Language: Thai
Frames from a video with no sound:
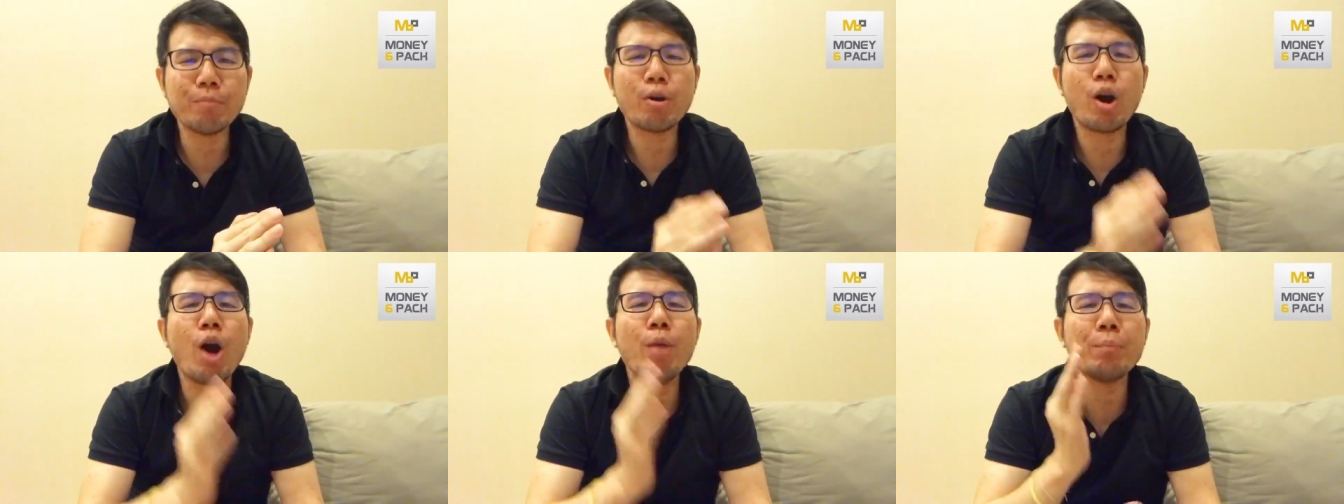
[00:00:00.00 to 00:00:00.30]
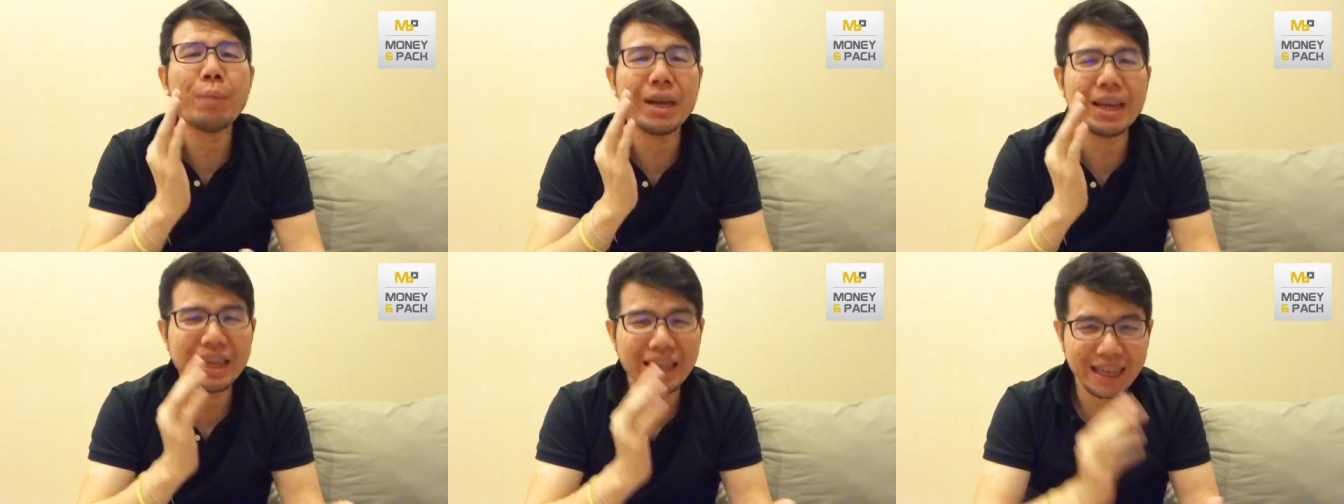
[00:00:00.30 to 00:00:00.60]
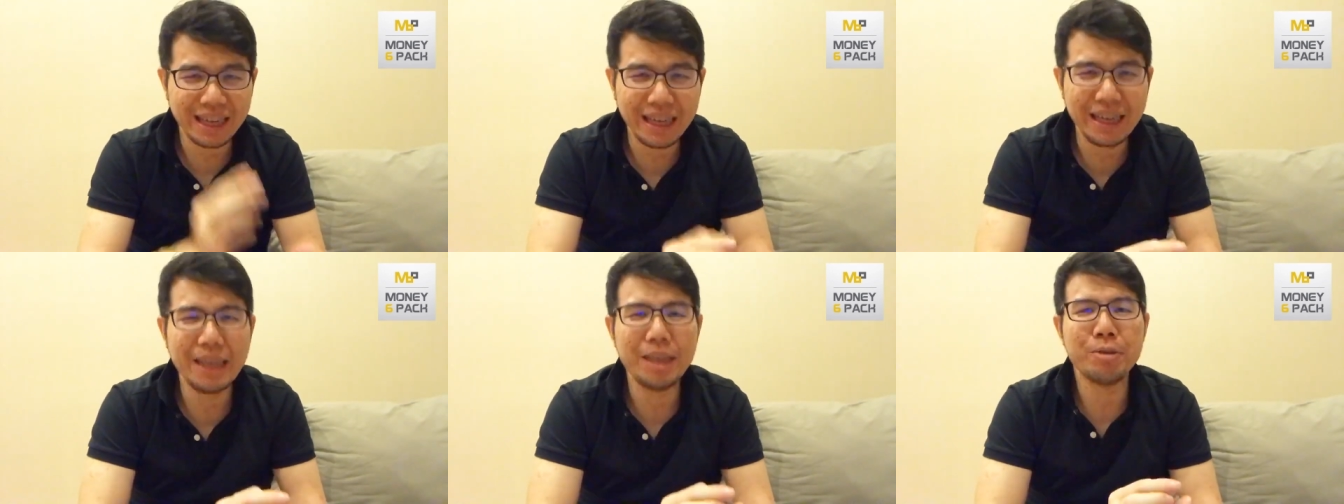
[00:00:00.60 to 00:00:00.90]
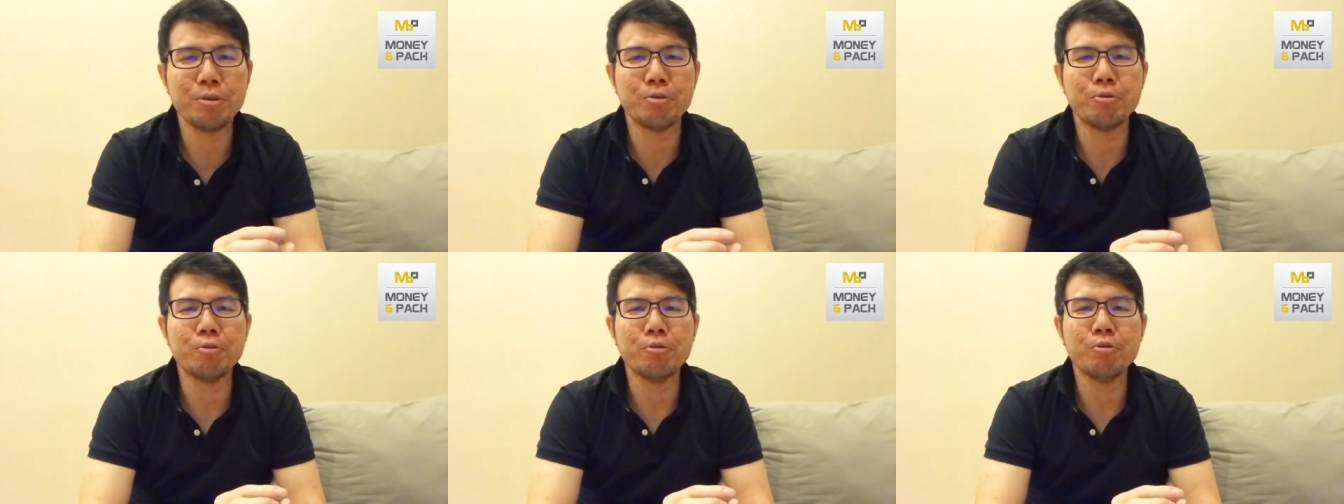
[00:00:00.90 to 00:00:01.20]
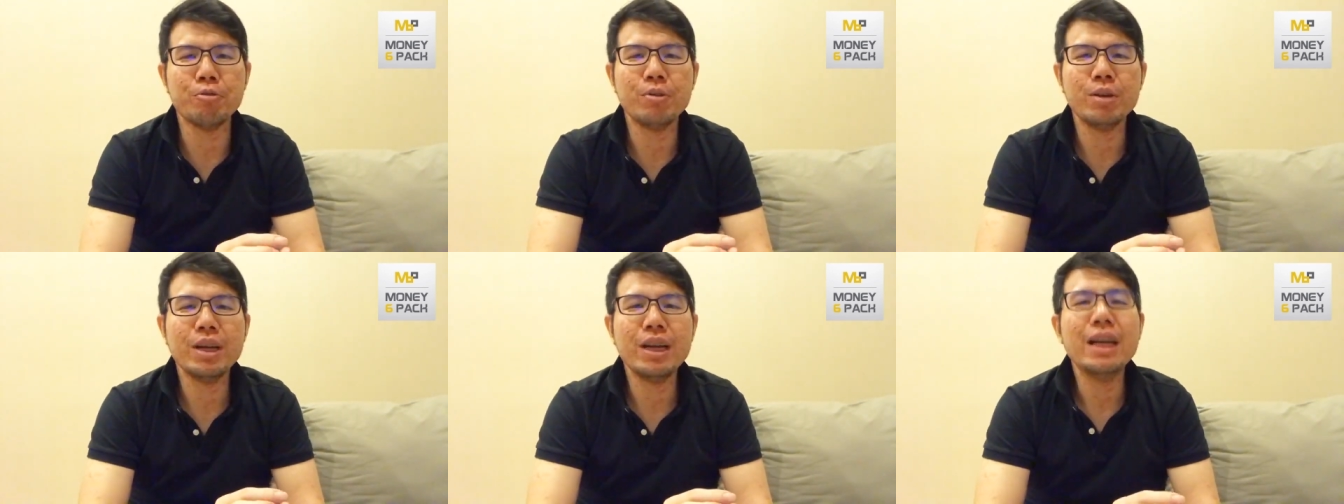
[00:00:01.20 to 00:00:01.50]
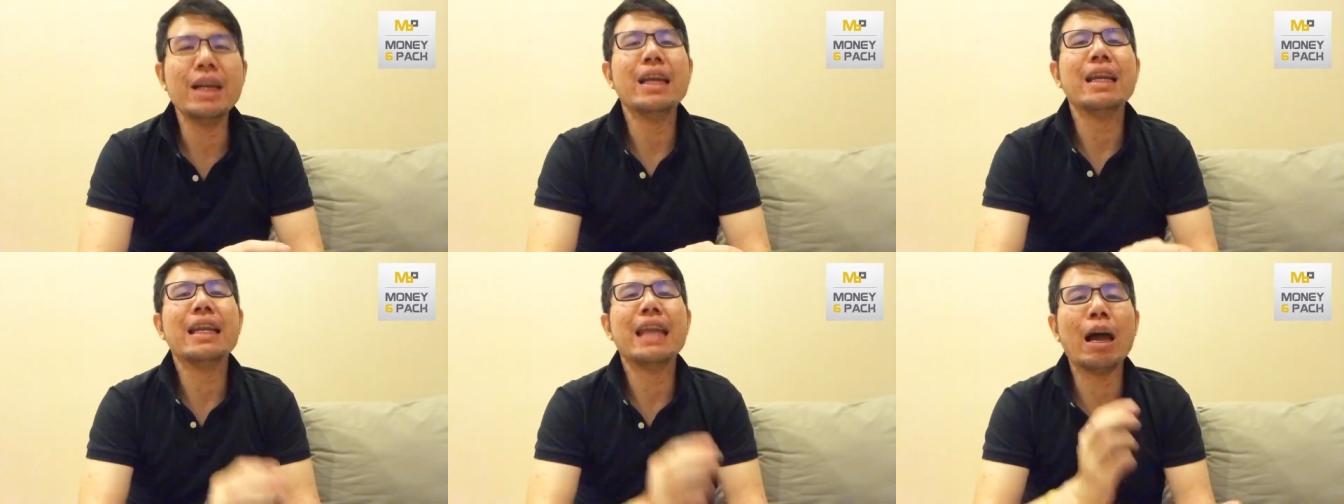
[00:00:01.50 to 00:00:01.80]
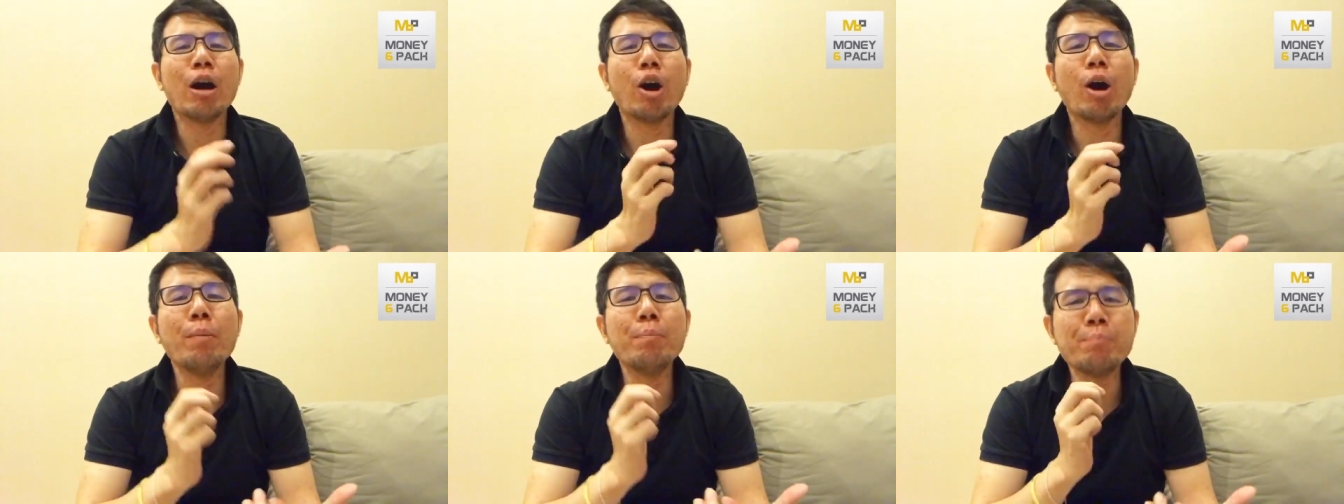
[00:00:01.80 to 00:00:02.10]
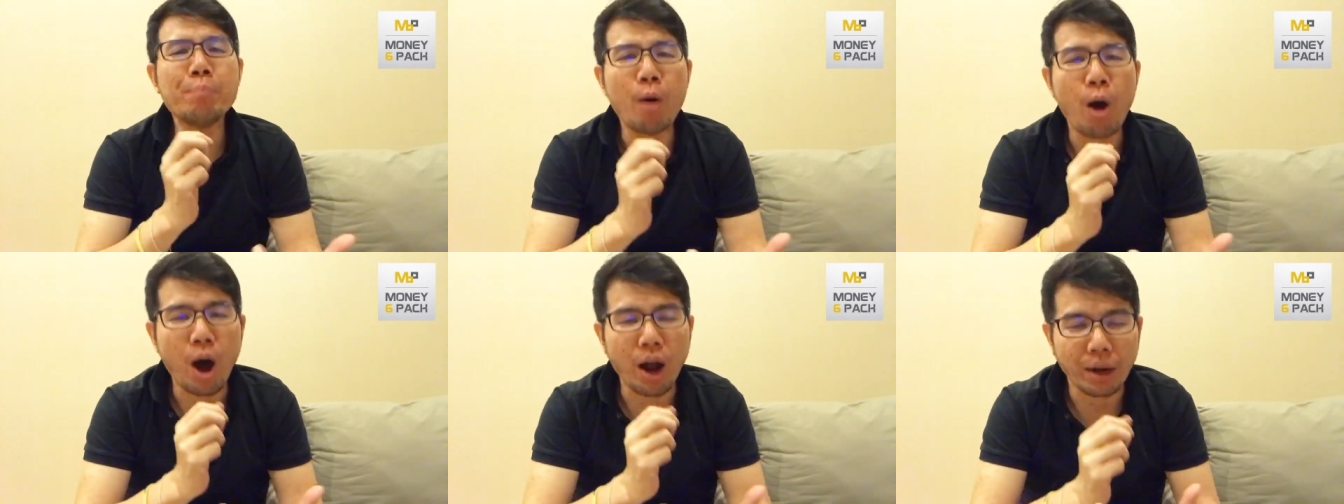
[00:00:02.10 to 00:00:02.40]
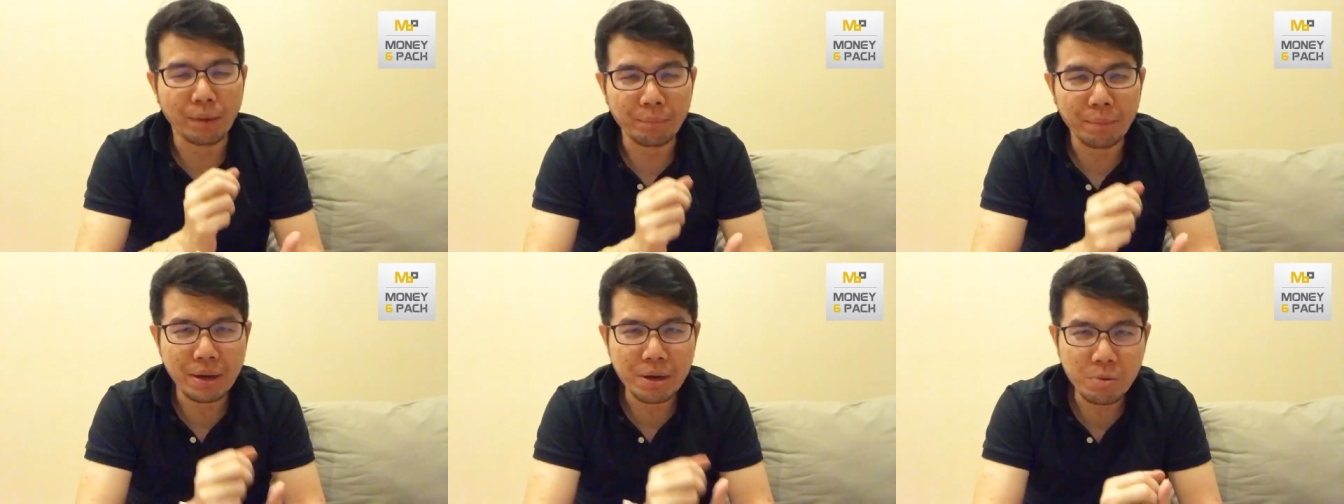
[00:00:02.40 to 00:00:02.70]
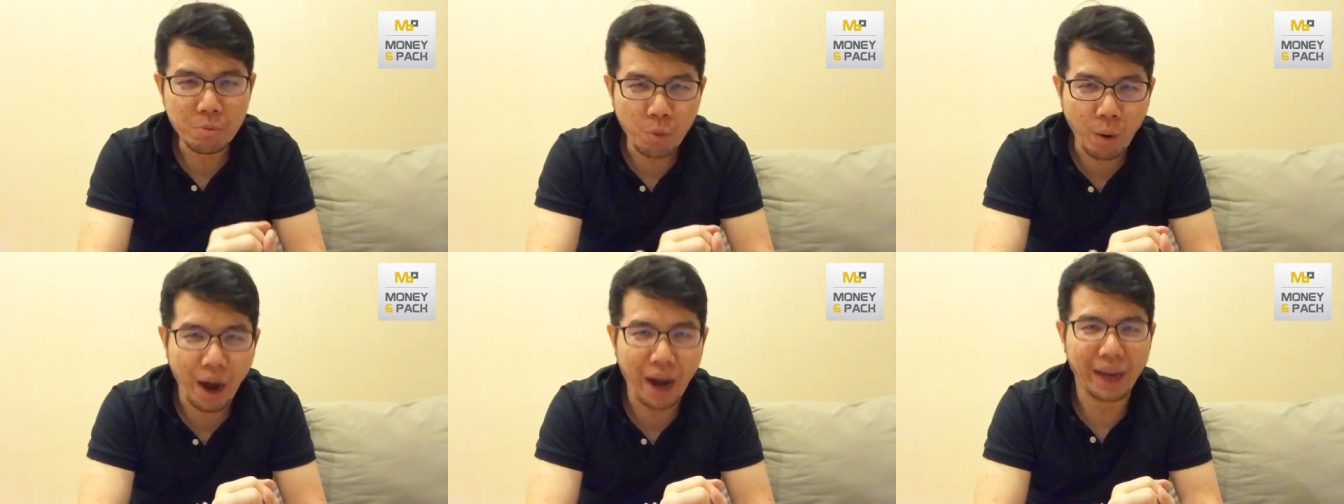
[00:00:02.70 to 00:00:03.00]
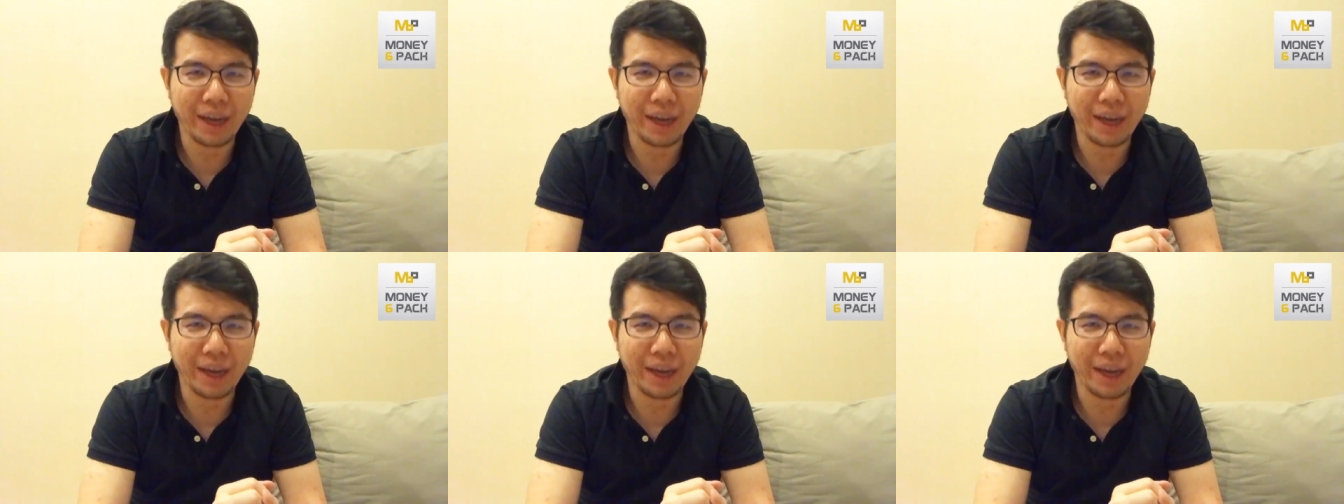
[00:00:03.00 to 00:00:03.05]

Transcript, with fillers: ก็เป็นหนี้อยู่แล้วก็ผ่อนไม่ไหว